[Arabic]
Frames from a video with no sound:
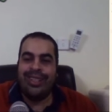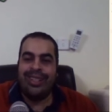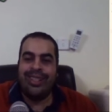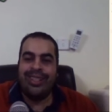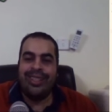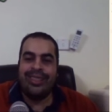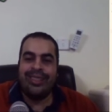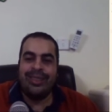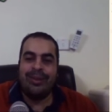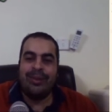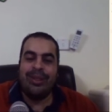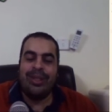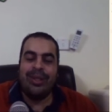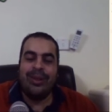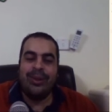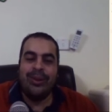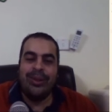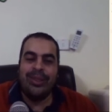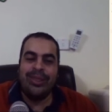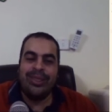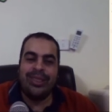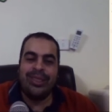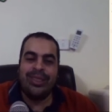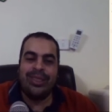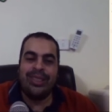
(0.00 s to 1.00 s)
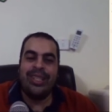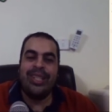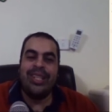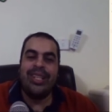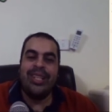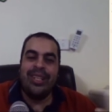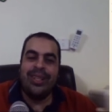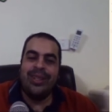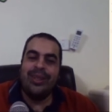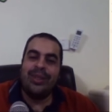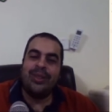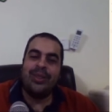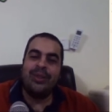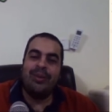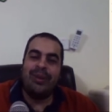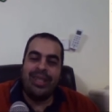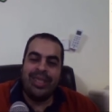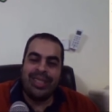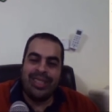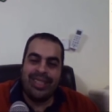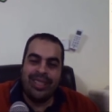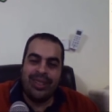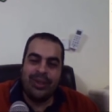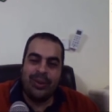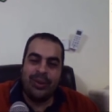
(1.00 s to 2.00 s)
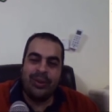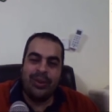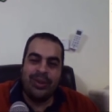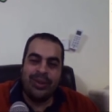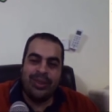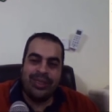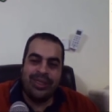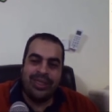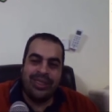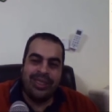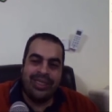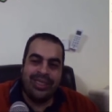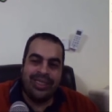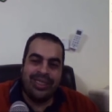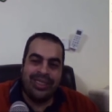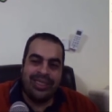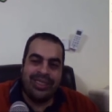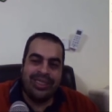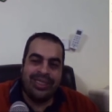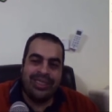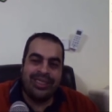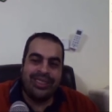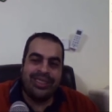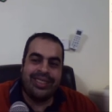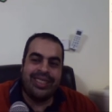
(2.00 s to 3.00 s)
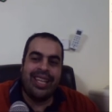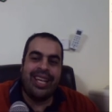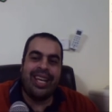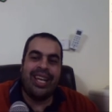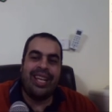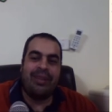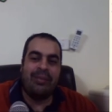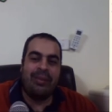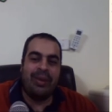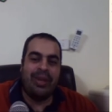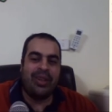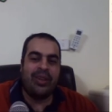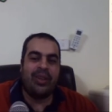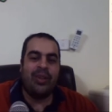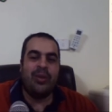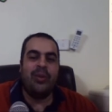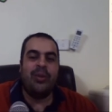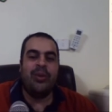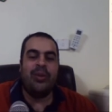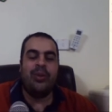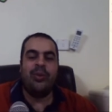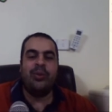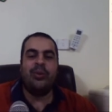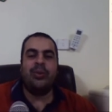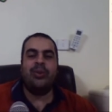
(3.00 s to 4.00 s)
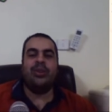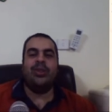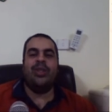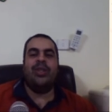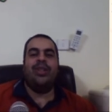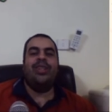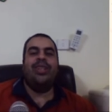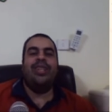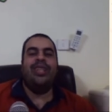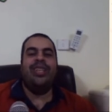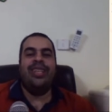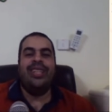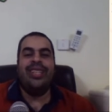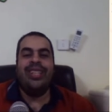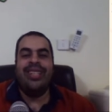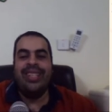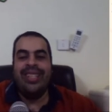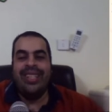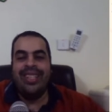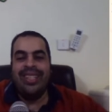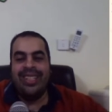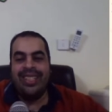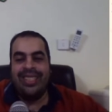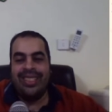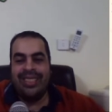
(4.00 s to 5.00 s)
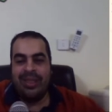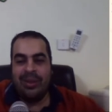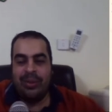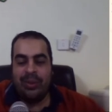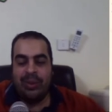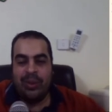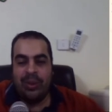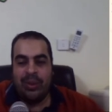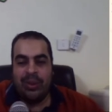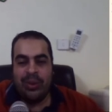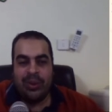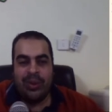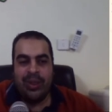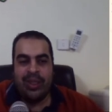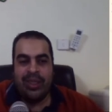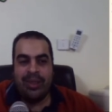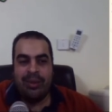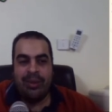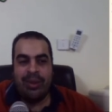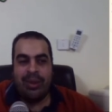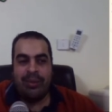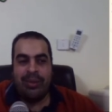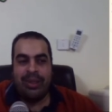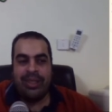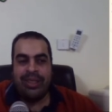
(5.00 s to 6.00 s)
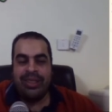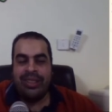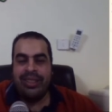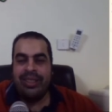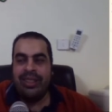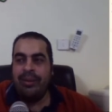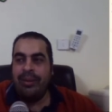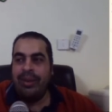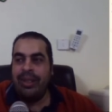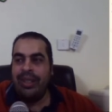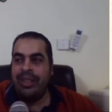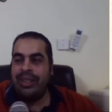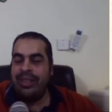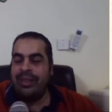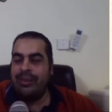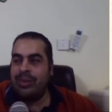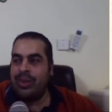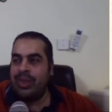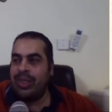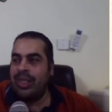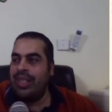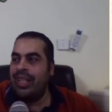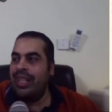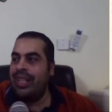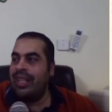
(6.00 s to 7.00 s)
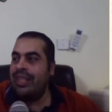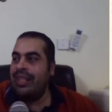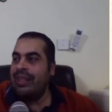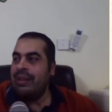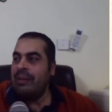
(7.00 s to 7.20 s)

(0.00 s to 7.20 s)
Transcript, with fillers: لسه ما اتجوزتش اخطب واحده كده تكون تسهل معاك الامور وان شاء الله ايه تبقوا سعداء مع بعض انما المشكله